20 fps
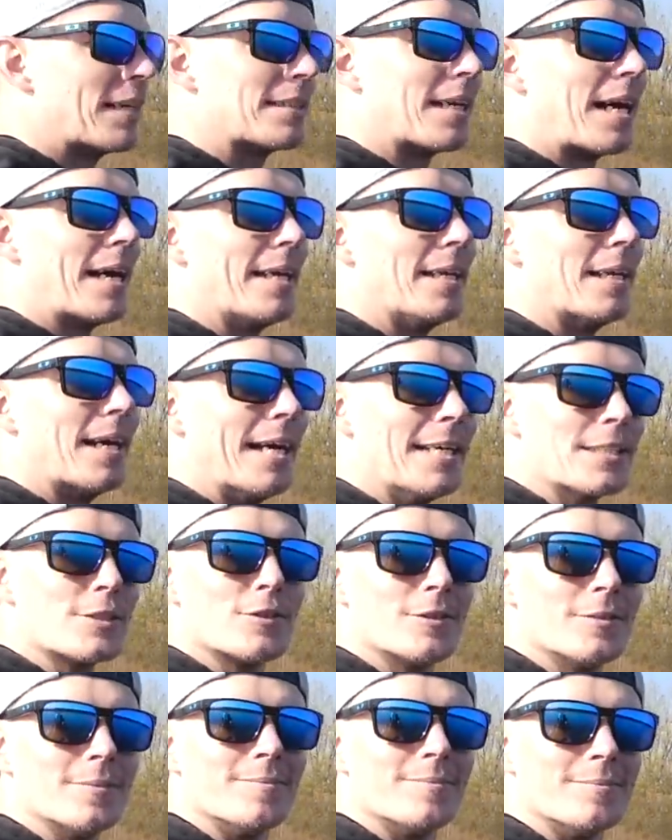drei.
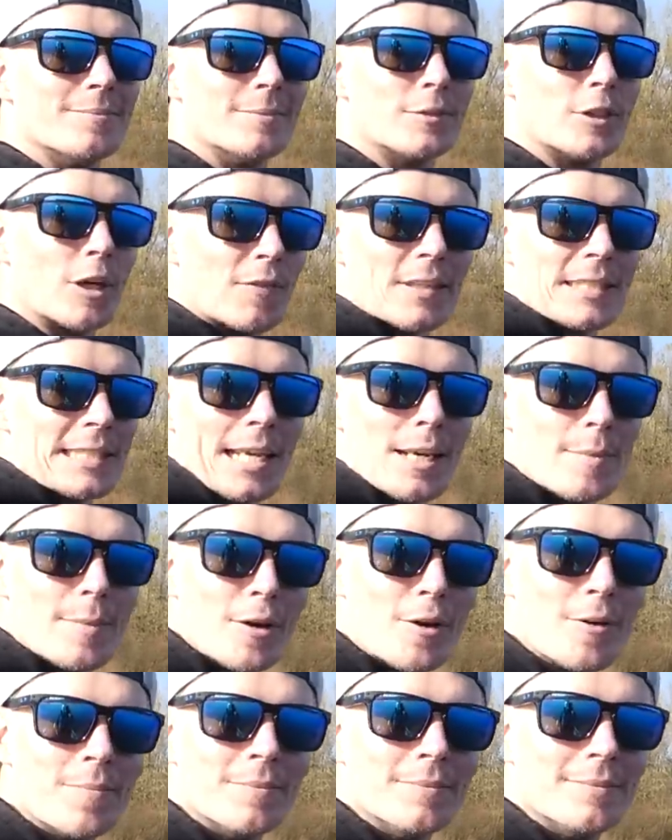Also darf jetzt keiner mehr
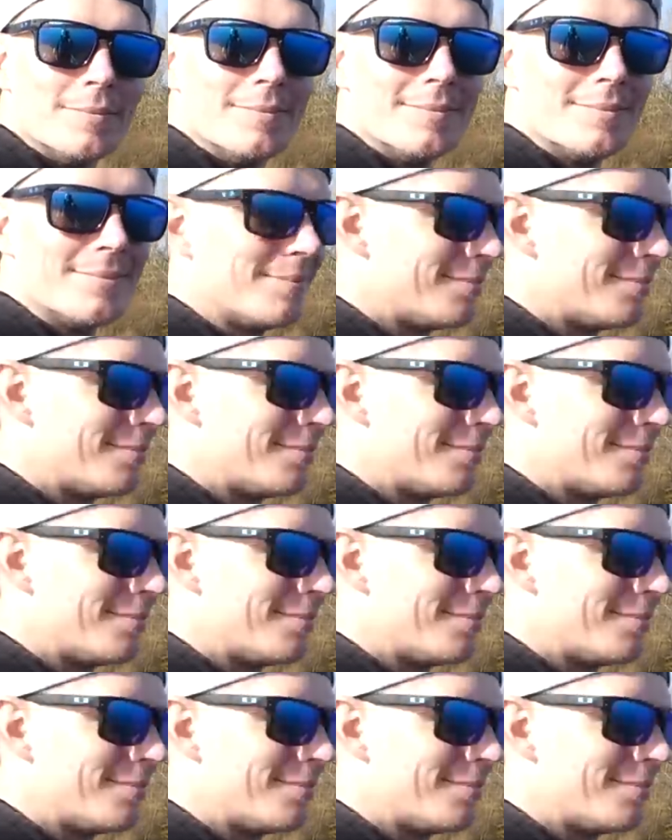kommen. Also du